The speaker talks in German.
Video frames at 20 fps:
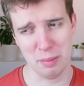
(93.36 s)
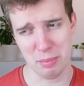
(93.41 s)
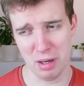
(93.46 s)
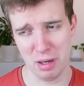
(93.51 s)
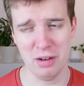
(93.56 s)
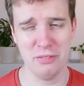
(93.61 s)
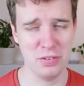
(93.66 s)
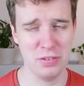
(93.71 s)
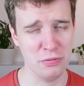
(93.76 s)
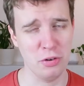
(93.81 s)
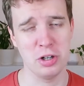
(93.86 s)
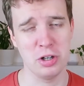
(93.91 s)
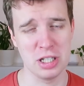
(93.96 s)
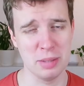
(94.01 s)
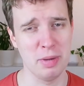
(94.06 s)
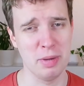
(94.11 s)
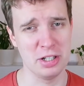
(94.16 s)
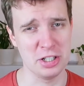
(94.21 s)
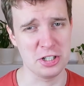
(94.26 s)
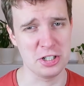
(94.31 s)
Aber wir wollen hier
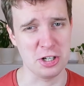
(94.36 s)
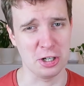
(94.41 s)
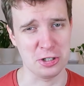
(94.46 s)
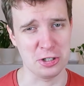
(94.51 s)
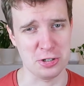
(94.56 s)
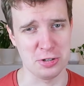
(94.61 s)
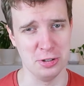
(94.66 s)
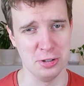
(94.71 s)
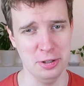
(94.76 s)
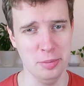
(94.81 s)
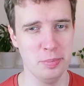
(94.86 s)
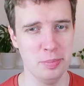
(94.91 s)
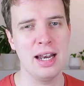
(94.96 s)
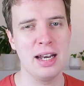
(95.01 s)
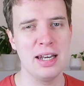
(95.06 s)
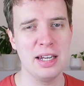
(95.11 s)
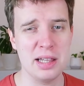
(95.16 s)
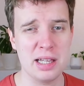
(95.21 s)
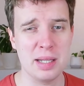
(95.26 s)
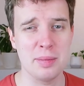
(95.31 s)
mal nicht judgen, ne?
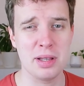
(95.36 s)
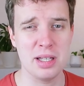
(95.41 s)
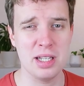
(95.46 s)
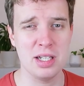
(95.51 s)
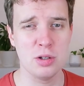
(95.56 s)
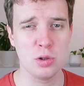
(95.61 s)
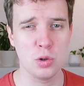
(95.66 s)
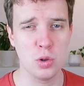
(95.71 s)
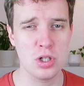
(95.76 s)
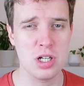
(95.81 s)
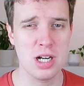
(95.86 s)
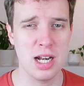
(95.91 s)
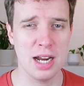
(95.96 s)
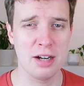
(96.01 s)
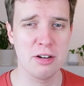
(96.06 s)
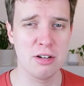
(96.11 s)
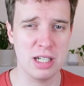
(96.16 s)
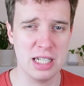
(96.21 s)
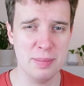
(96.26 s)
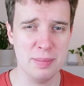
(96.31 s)
Allerdings gibt es nicht nur
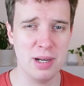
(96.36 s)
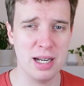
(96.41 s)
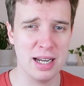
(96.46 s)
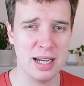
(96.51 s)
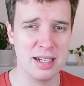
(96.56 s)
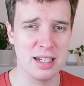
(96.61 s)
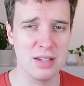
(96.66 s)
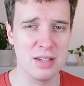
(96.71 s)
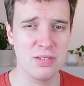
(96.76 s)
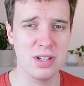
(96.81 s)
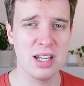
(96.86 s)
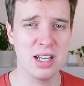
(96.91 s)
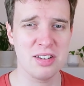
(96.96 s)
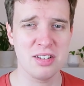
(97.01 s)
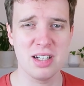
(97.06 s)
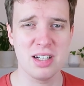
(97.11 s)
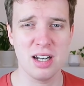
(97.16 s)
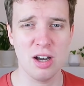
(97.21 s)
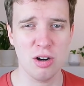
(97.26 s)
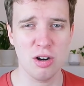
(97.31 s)
Kuschelein und Liebelein in der Villa,
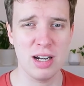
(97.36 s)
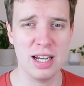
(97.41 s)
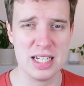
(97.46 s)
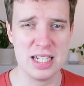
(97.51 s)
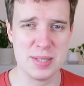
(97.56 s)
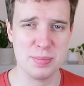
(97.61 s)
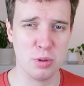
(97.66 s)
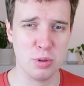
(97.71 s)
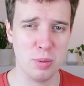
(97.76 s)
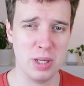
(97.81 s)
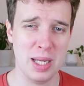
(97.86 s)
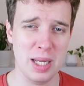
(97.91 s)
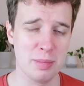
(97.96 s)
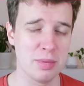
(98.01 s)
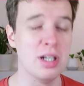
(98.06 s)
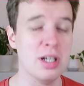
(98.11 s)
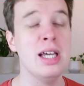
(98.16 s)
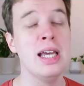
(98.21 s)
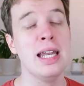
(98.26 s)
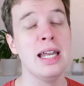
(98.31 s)
sondern auch leichte
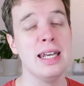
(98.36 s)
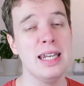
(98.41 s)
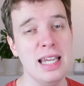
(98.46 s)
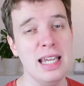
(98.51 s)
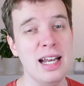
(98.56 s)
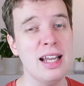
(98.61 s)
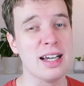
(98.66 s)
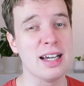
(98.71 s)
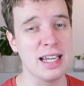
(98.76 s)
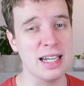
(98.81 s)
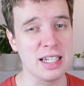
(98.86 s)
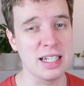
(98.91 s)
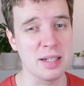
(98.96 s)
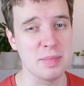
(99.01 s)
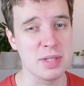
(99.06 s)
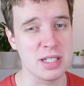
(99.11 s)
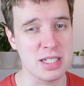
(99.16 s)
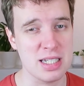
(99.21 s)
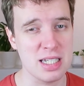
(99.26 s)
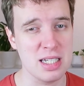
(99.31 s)
Probleme. Nele redet
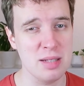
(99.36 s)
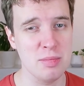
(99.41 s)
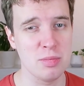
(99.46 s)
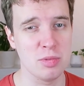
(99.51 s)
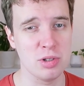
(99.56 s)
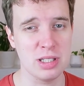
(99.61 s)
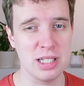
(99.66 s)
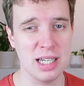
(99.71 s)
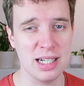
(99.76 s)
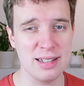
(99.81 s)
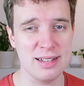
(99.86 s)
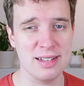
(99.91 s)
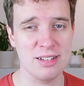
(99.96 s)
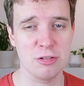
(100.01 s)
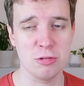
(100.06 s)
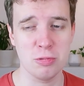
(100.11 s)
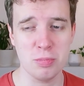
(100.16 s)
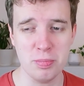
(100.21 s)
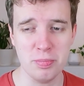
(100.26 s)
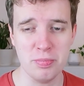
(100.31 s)
mit Tim und denkt sich
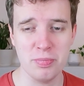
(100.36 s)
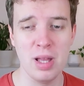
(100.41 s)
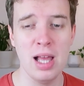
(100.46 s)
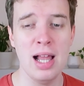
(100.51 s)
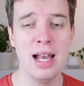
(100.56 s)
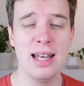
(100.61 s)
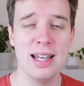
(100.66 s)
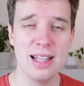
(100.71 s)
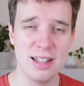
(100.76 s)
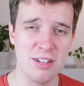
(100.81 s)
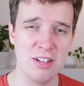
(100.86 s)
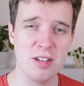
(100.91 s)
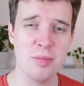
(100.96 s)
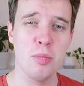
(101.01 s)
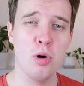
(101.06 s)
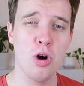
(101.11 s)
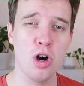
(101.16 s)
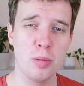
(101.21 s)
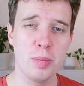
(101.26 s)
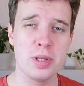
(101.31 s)
so, hm, lass uns
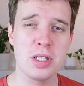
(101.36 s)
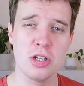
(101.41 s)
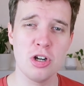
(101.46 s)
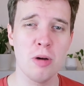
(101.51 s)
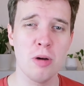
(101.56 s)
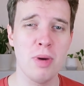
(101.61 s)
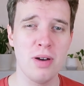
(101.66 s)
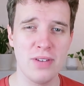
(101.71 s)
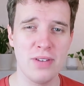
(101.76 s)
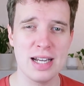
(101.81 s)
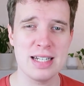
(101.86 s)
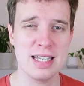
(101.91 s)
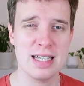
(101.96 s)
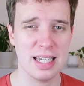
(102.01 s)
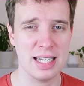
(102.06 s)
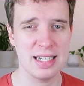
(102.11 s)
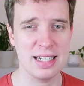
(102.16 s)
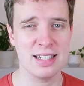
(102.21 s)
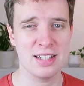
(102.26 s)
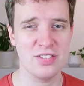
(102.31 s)
morgen bitte nochmal
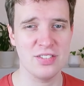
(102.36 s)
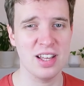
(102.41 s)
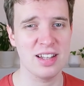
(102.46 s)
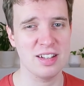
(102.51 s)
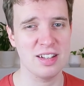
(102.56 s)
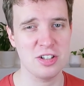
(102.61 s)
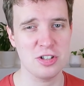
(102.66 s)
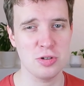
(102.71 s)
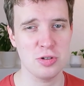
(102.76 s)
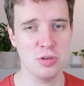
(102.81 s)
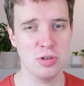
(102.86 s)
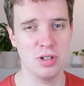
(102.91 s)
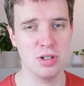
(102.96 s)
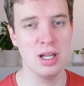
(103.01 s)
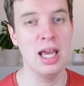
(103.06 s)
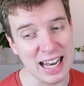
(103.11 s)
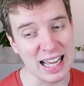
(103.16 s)
weiterreden, das wäre sehr schön.